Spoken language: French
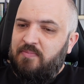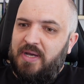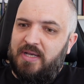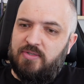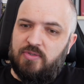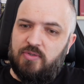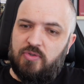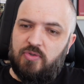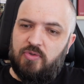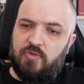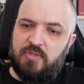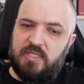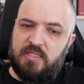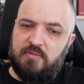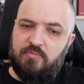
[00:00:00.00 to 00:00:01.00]
parce que
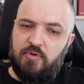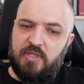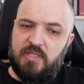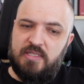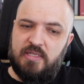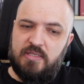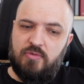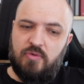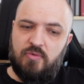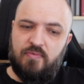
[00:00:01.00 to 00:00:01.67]
cette monétisation en